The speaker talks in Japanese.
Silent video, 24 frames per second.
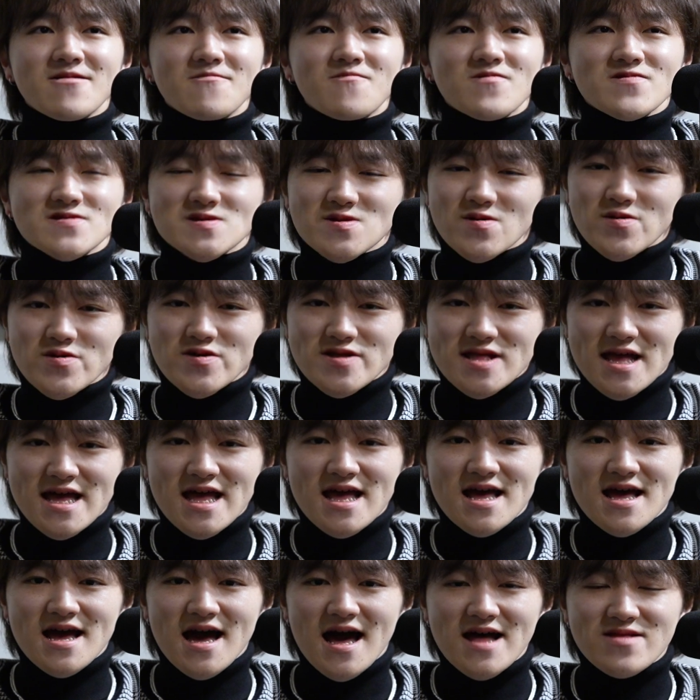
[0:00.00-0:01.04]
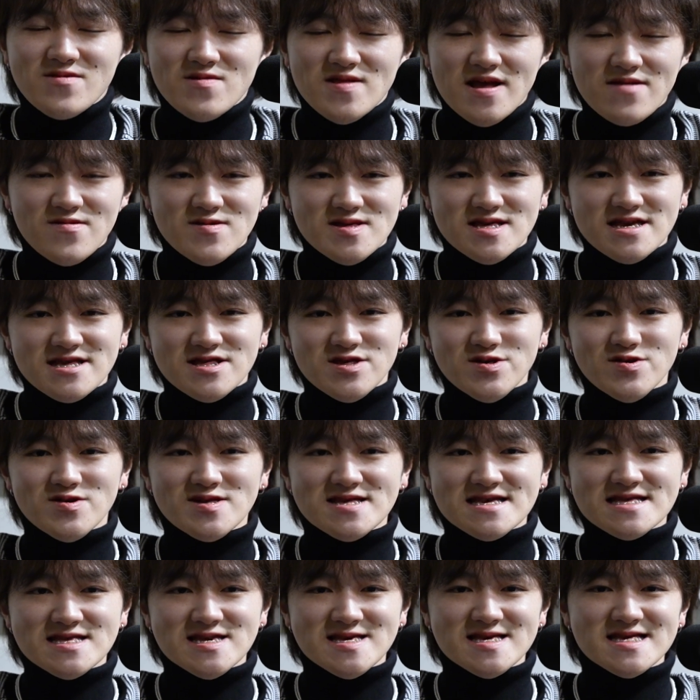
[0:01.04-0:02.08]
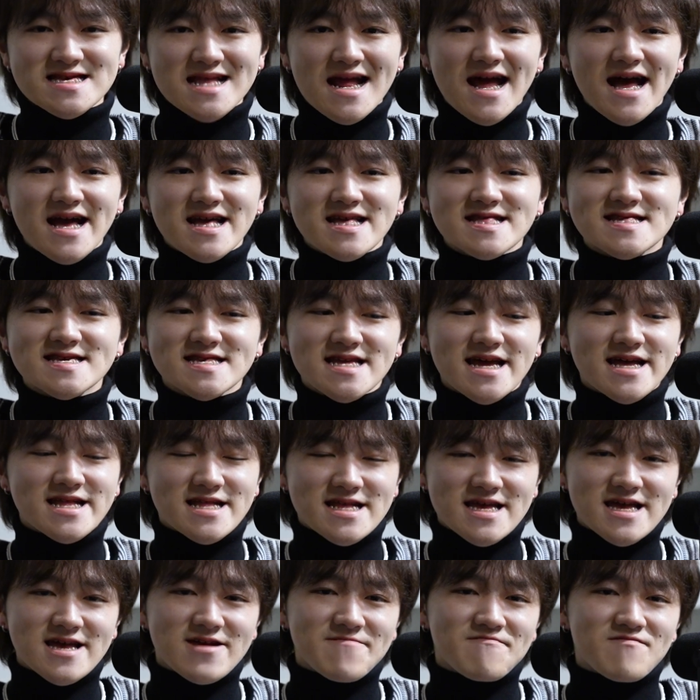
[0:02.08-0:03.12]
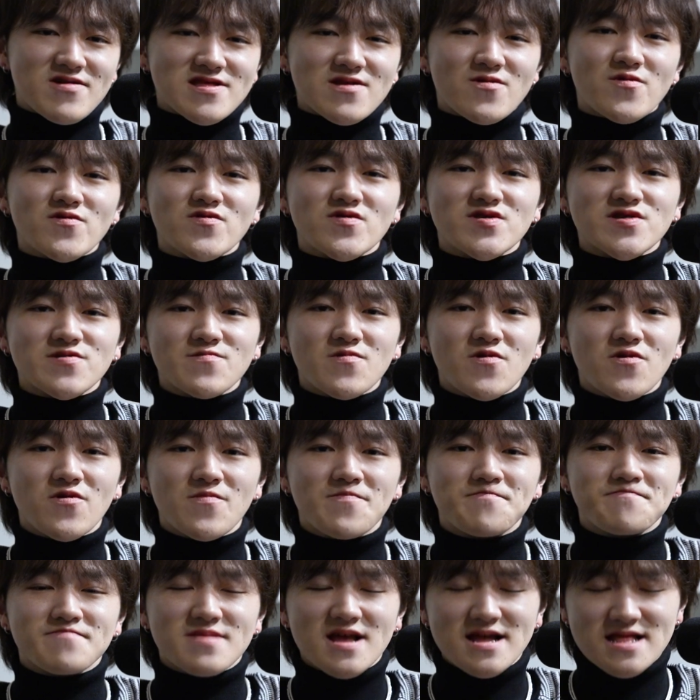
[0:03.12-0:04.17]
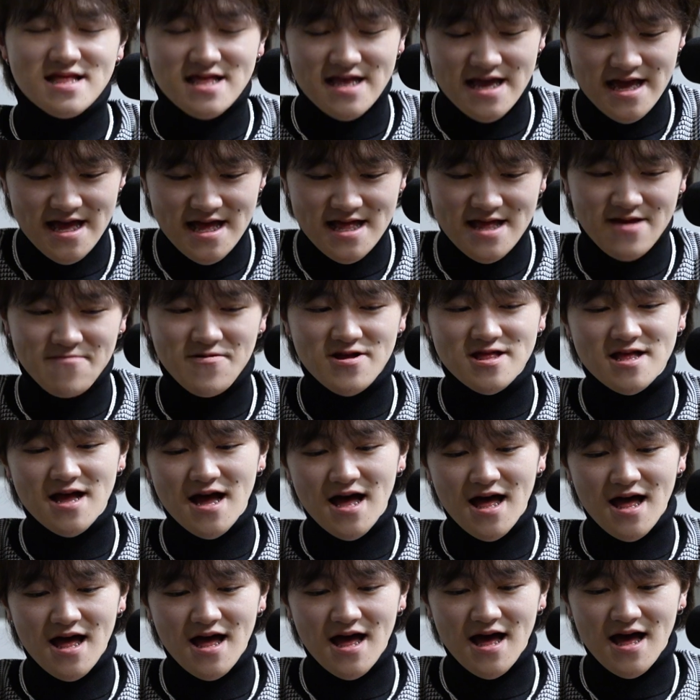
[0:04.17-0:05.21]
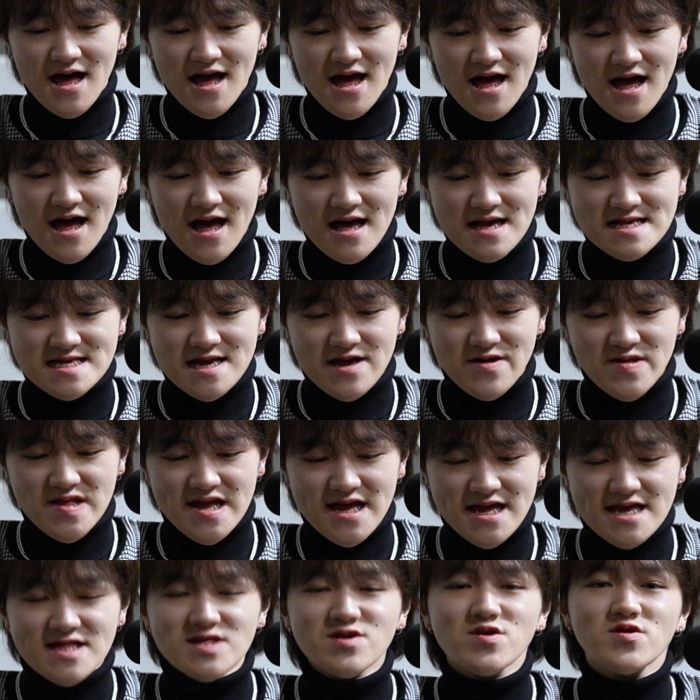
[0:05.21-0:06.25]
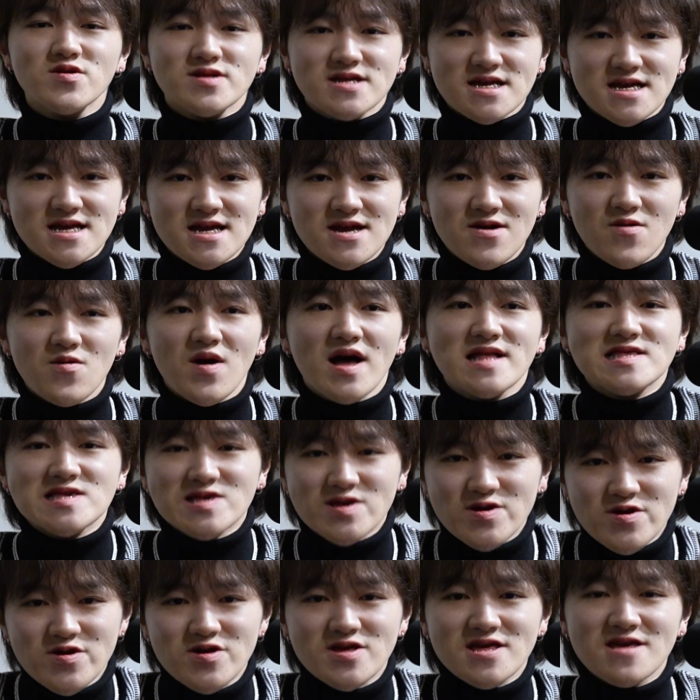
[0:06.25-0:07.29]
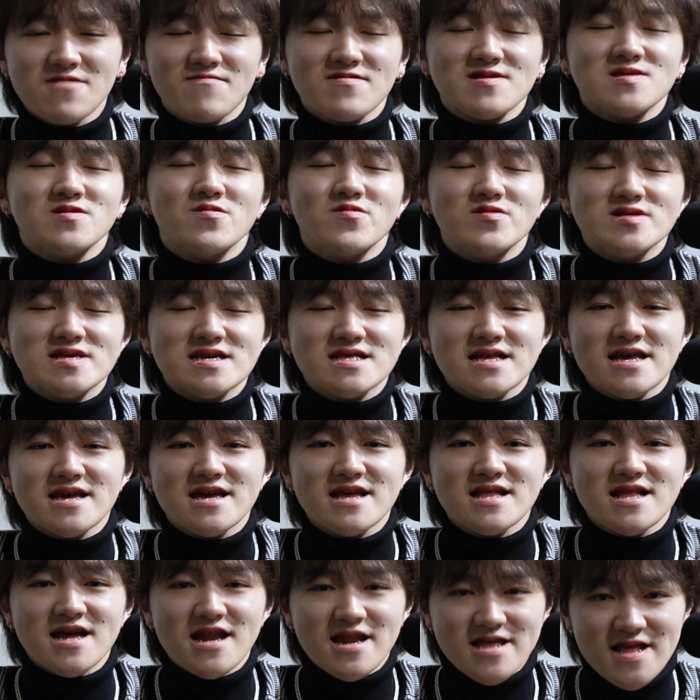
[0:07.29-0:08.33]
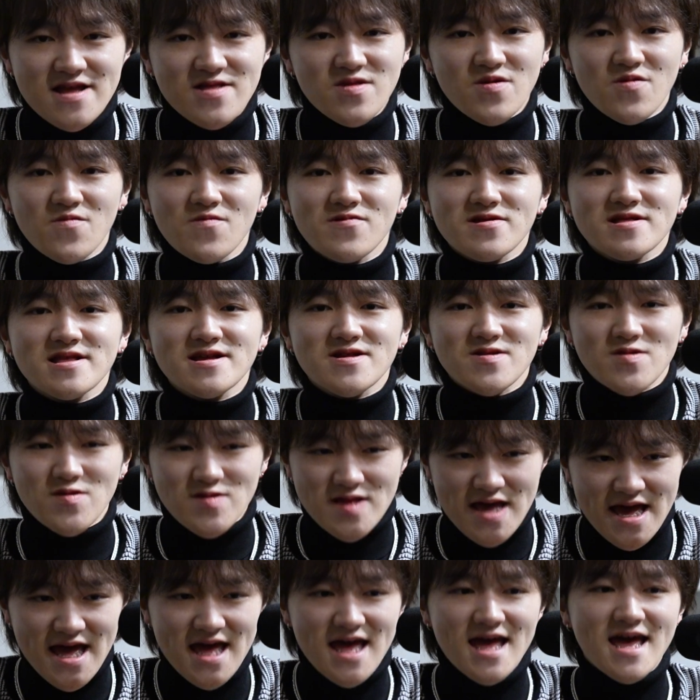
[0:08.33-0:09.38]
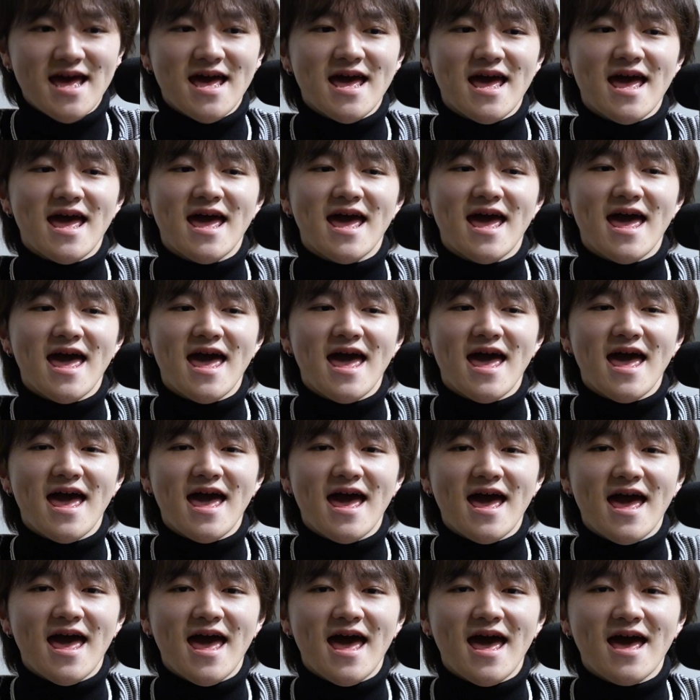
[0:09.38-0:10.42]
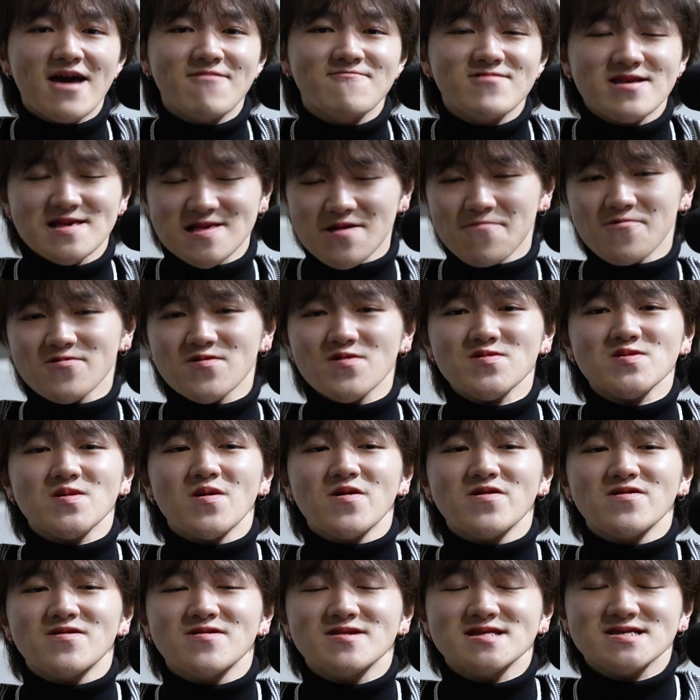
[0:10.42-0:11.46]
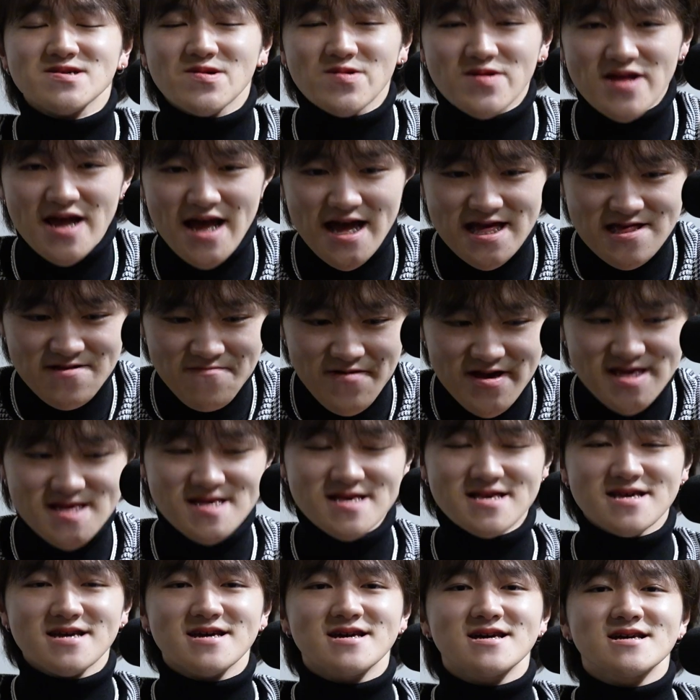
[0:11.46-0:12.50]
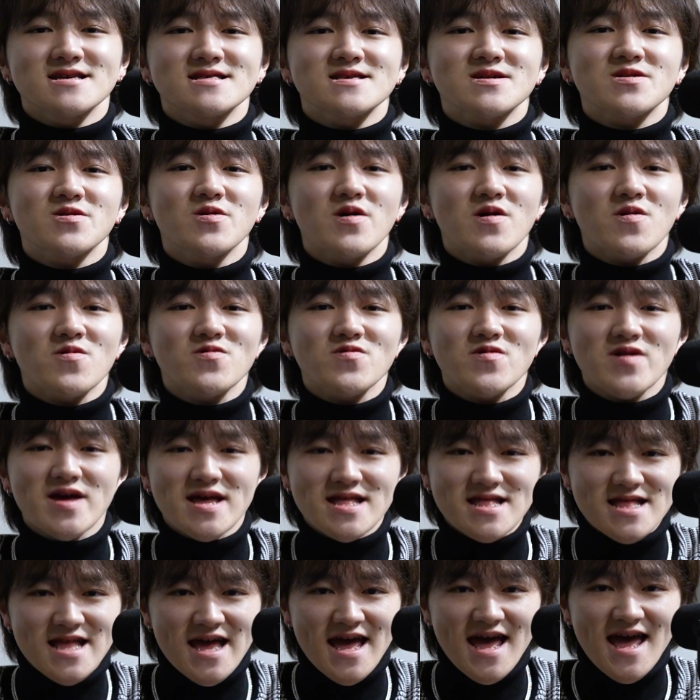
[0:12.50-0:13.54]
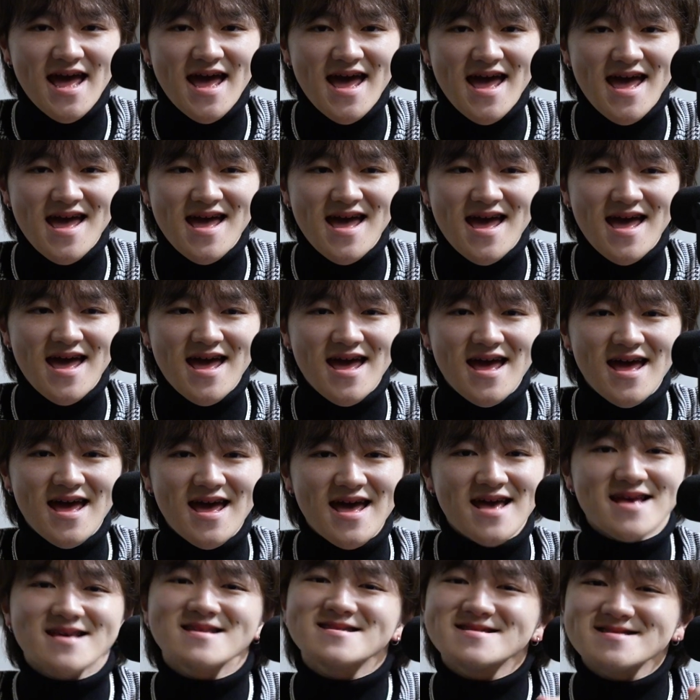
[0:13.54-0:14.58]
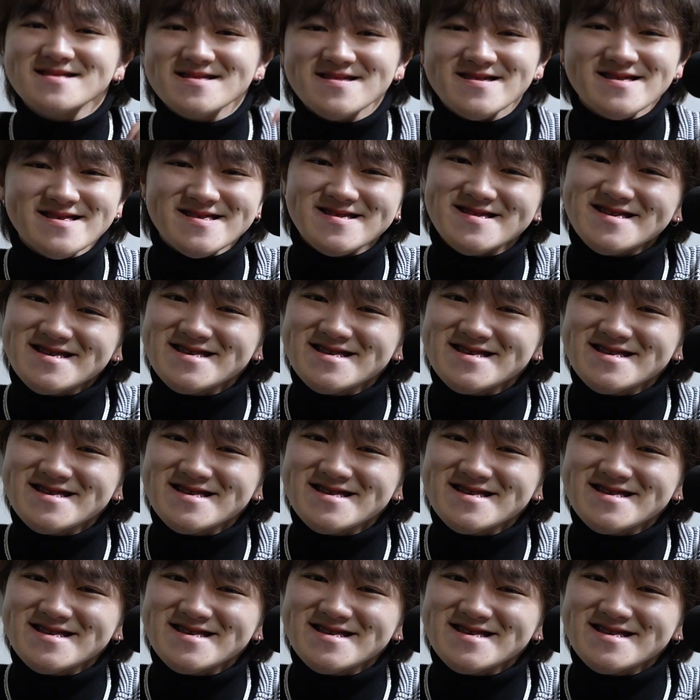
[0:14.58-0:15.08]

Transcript: もうすごくねあの楽しい充実した1年にまた今年もなってでまたあ昨年以上にこう熱く日々過ごせていけたらなと思ってるので、えー、皆さんもどうぞよろしくお願いします。じゃ今日はこの辺でスイス